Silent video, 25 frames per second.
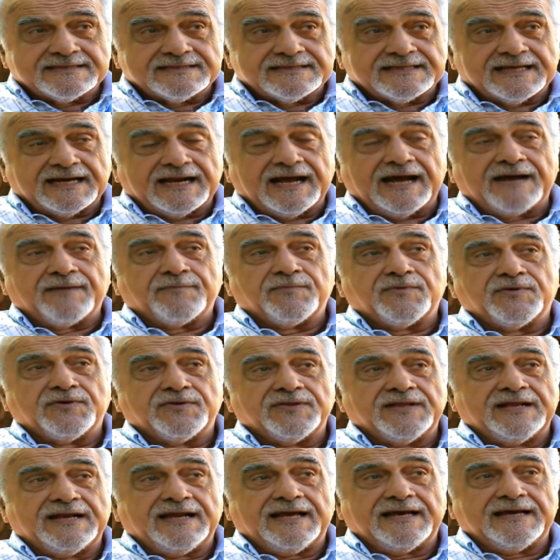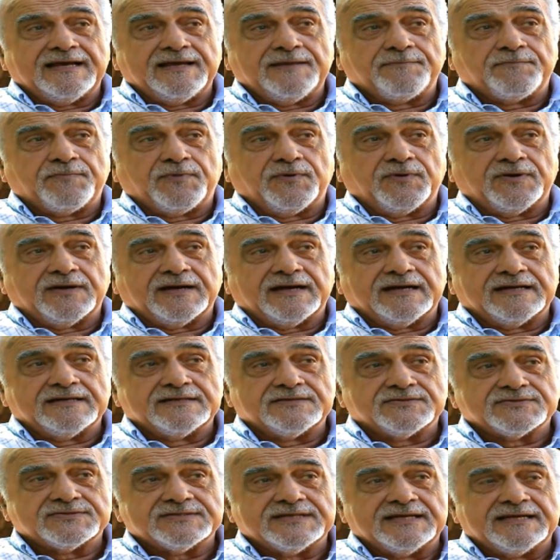tramo de la
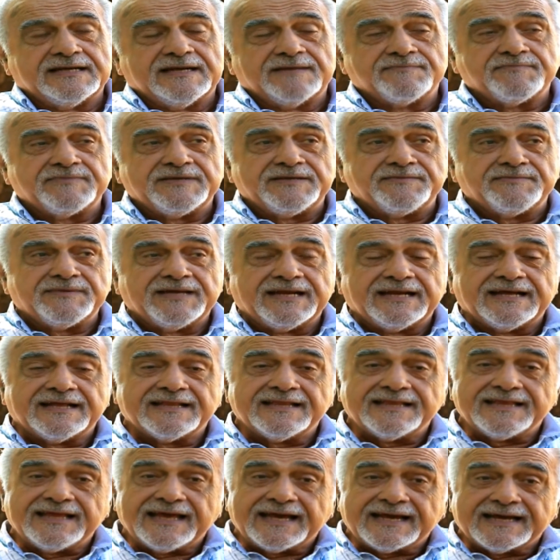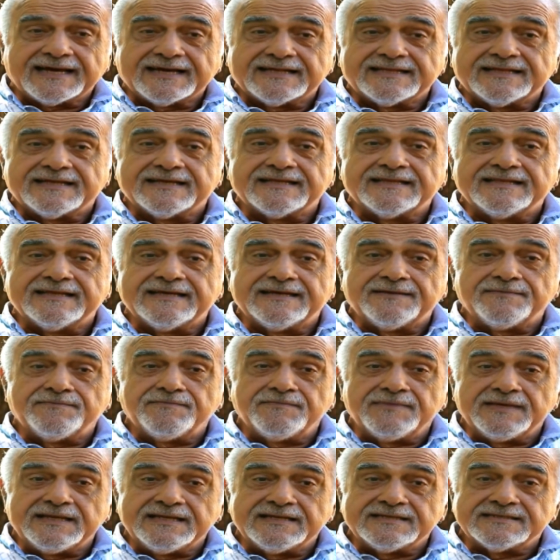época, o sea, en las primeras décadas de
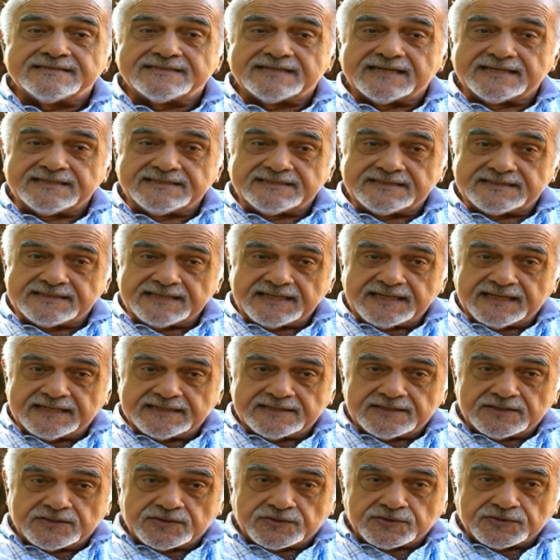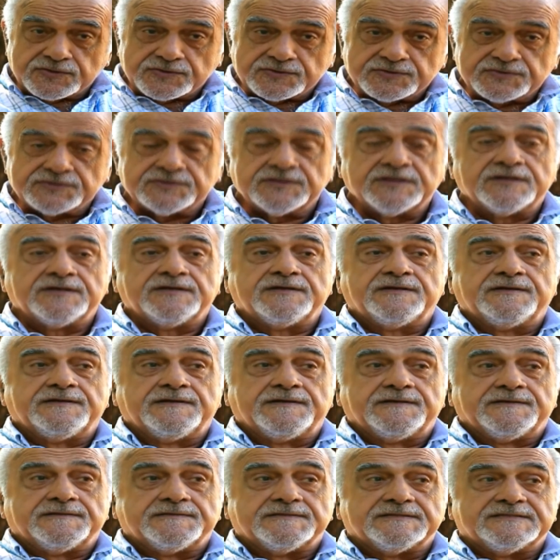1600,
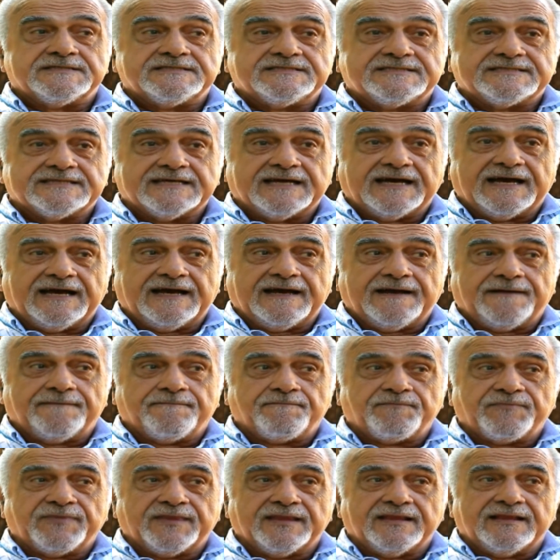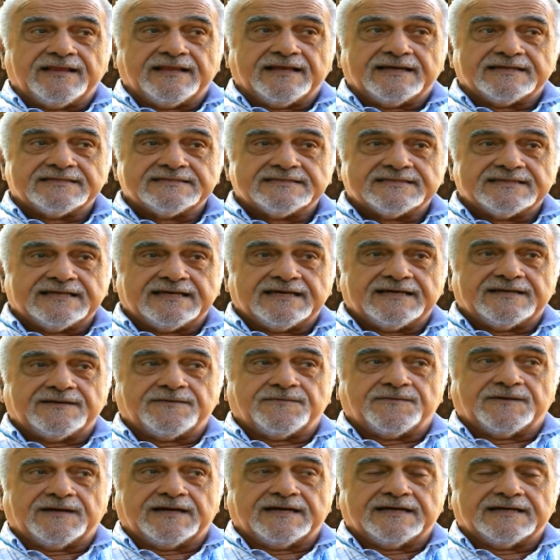ya la
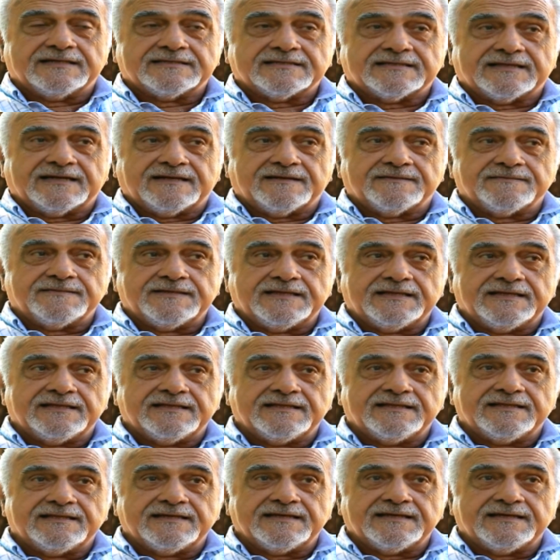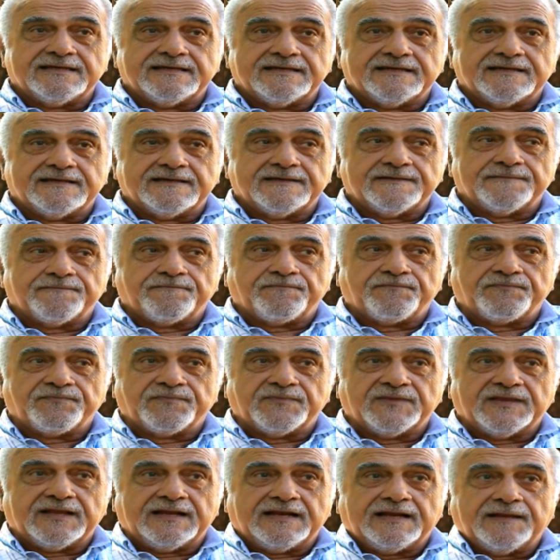hierba a través de
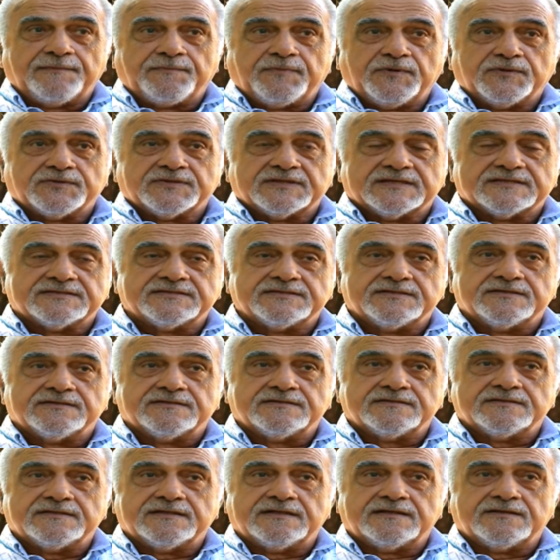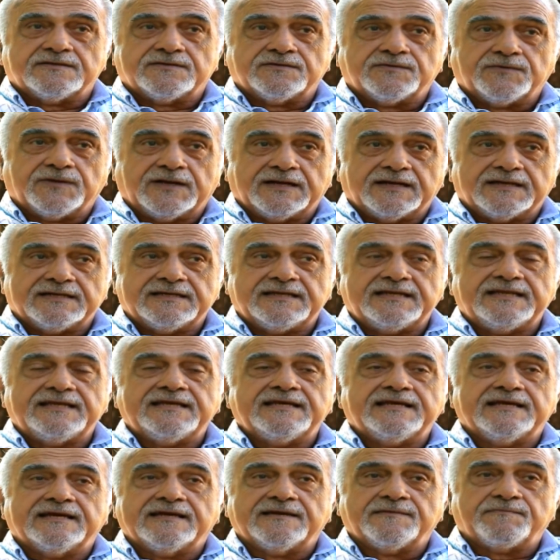de la explotación de los
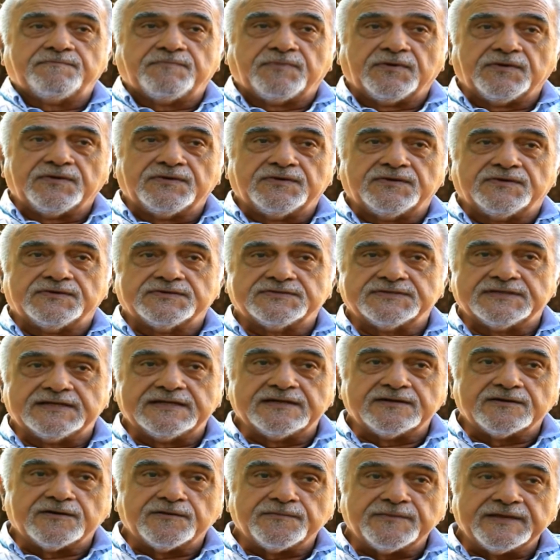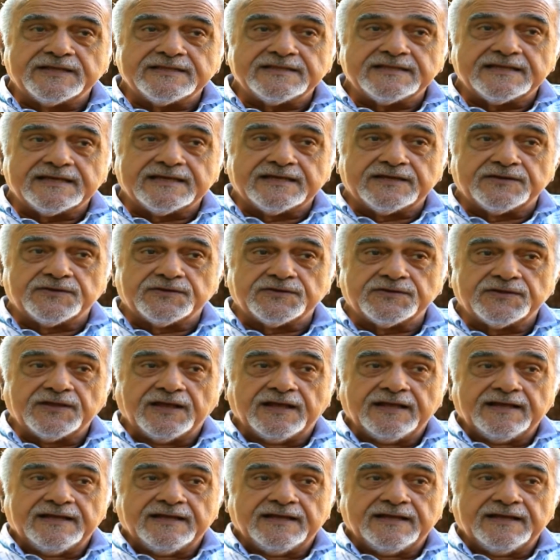guaraníes por los encomenderos